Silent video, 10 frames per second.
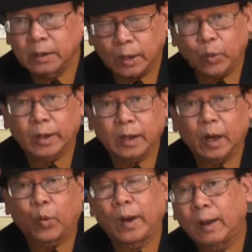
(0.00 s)
Nhân quyền tức
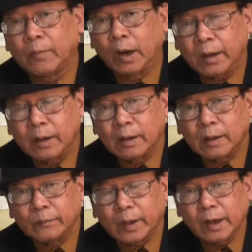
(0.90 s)
là quyền làm người,
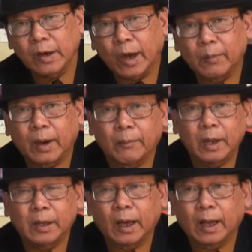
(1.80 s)
mà cái người mà
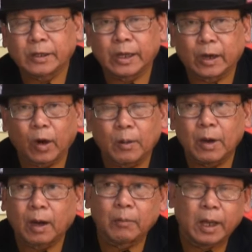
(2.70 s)
bây giờ đã chỉ
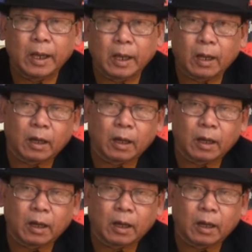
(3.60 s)
có bị